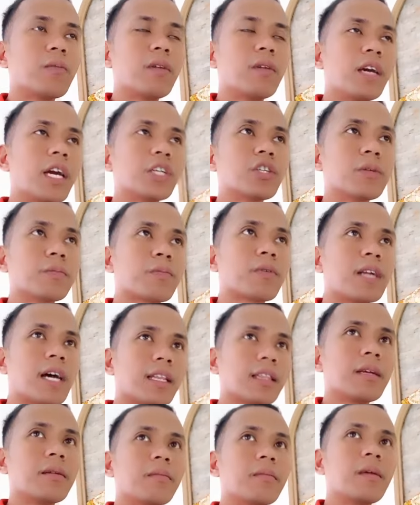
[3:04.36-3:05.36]
obligation po
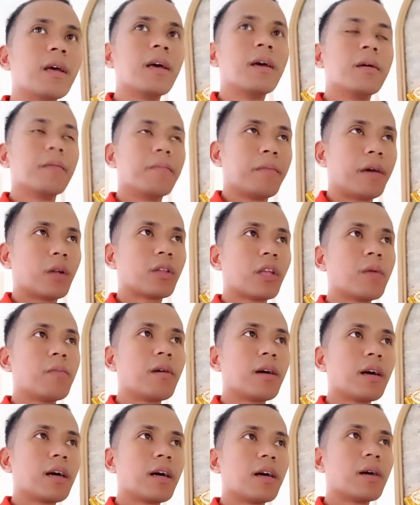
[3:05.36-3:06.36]
natin, meron
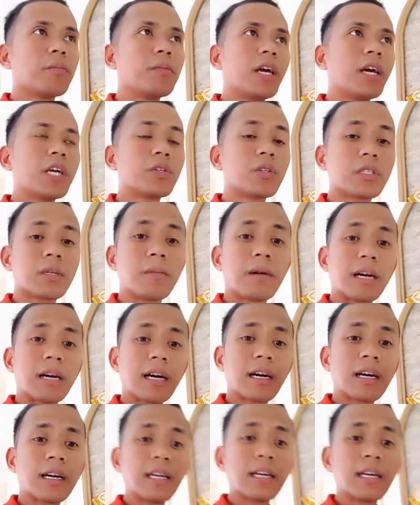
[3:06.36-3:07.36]
tayong mga obligation sa mga
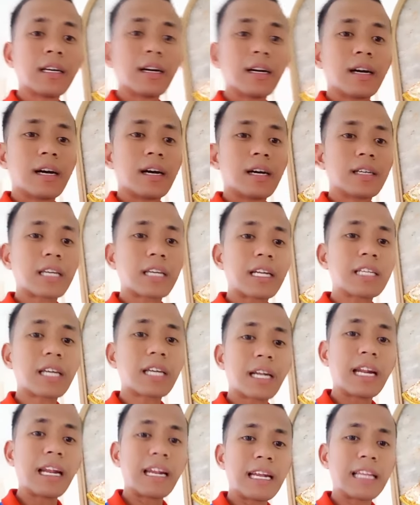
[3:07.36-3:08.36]
uh, ah,
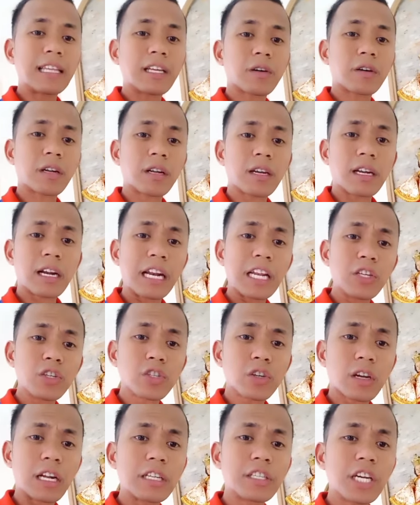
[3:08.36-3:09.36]
sarili-sarili nating religious
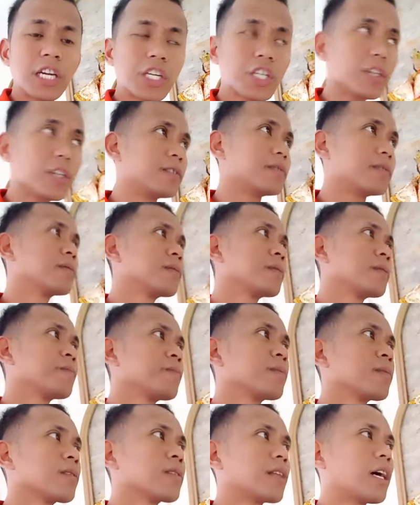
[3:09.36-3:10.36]
organization.
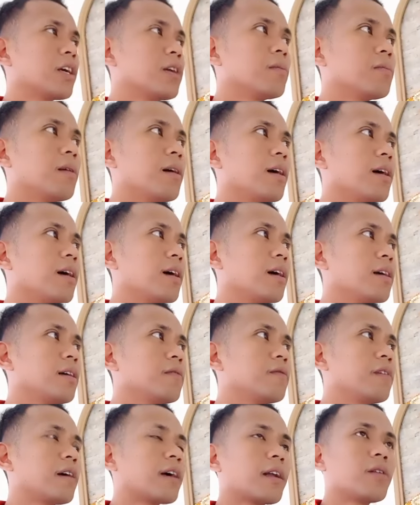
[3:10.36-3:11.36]
Tayo ba
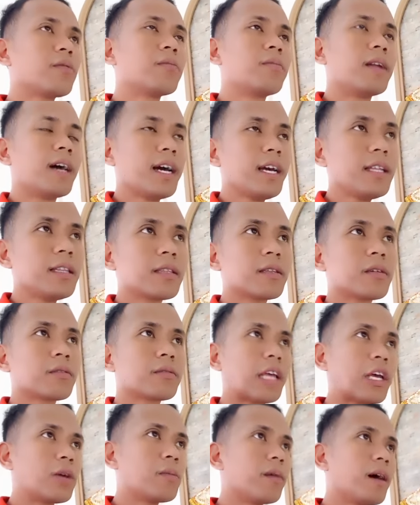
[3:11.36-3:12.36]
ay very obliged?
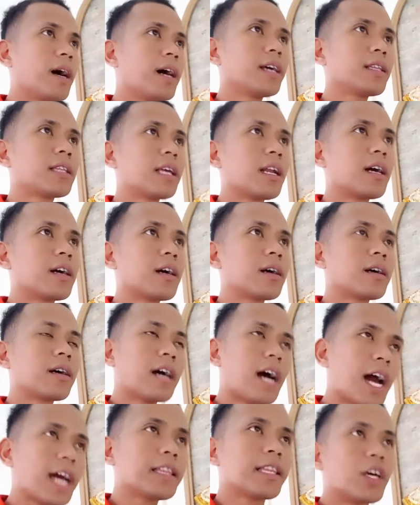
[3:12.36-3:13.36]
No? Tayo ba ay talagang
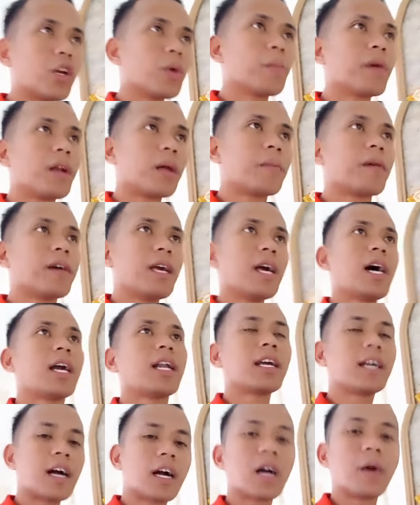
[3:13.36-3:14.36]
kahit ano man na
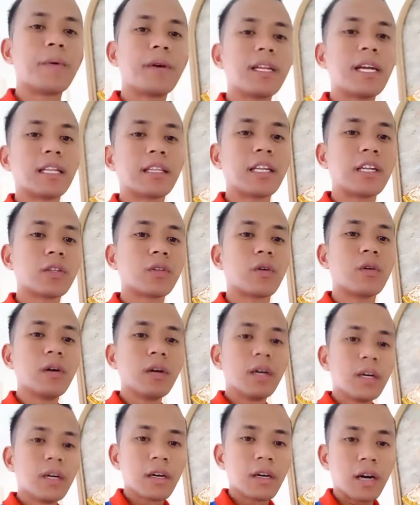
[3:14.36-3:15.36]
mangyari, gagawin natin ito
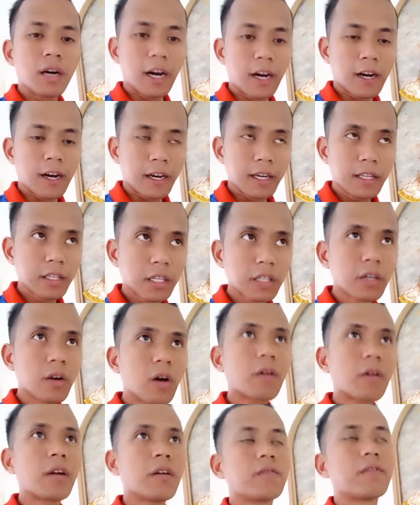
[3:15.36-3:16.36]
uh, in the
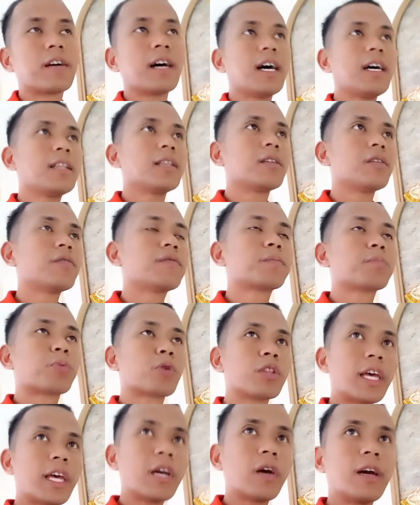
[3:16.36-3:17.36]
glory of God, no?
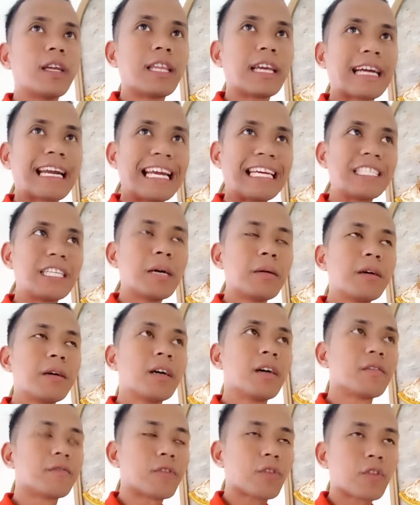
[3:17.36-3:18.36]
for Deo et Ecclesia,
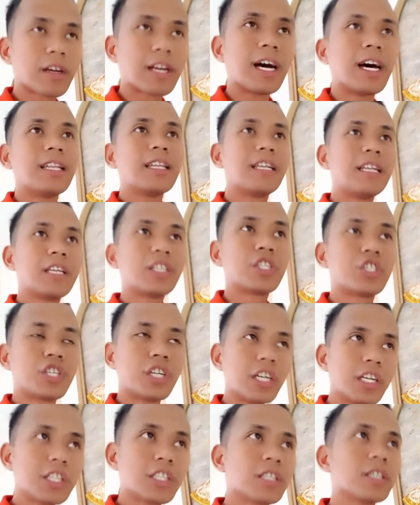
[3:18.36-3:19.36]
for God in His
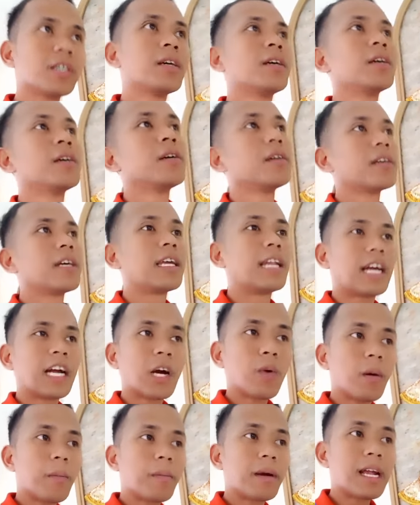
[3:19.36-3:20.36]
Church,
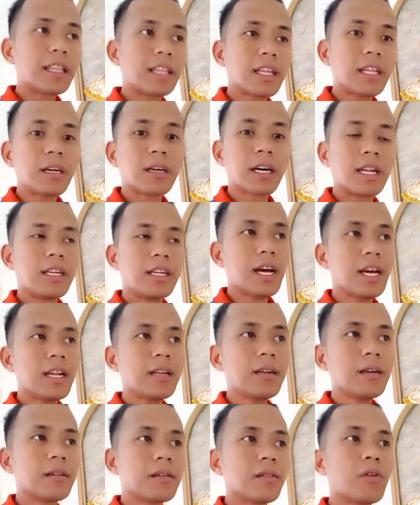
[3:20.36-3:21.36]
Ginagawa ba natin ang
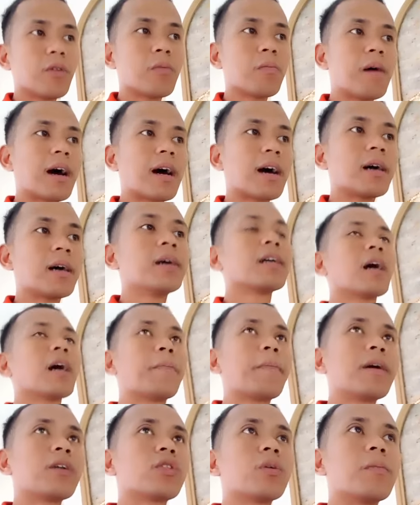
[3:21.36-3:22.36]
ganyan? O baka
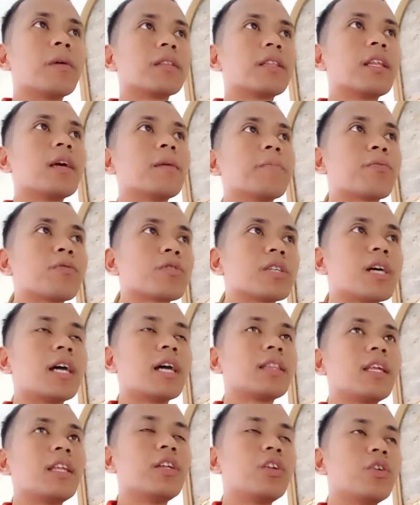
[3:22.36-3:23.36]
kapag dumating po
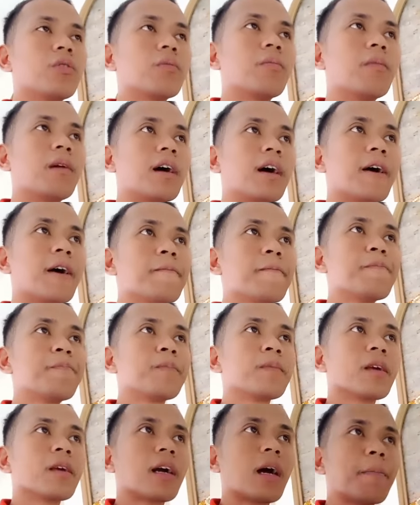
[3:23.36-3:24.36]
sa atin yung mga
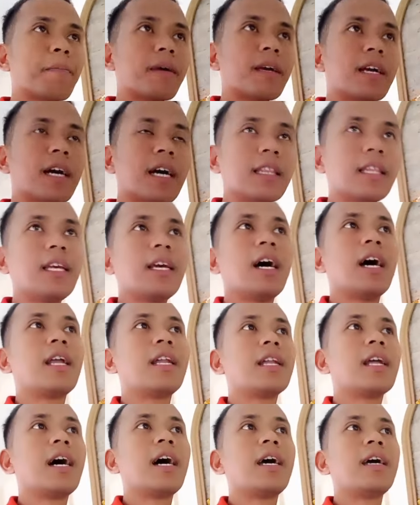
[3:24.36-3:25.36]

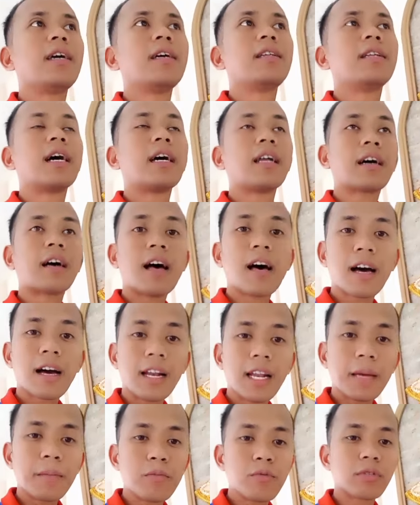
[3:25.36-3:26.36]
kapighatian ay
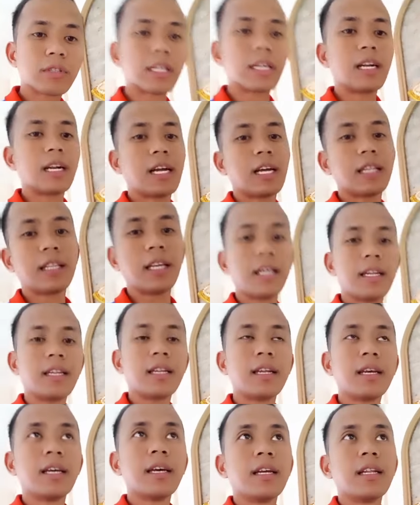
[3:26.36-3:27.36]
nakakalimutan na natin
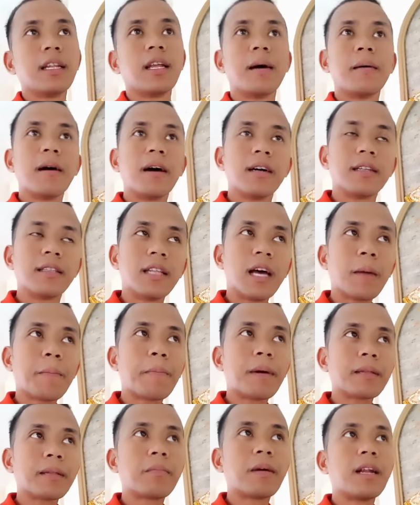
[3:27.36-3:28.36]
na
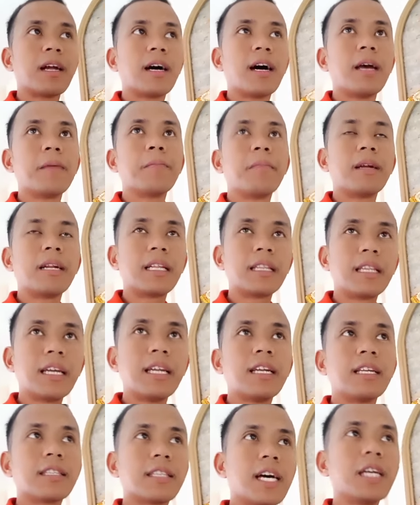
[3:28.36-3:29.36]
dapat pala ay
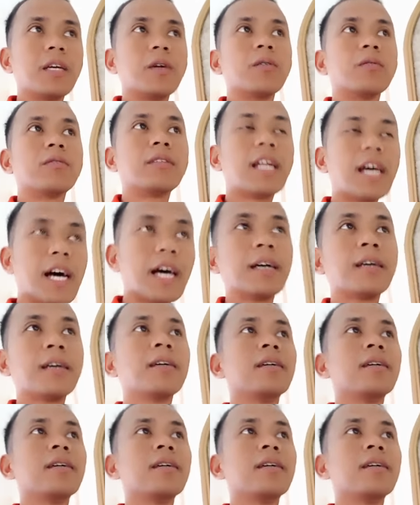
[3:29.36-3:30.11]
manatili tayo na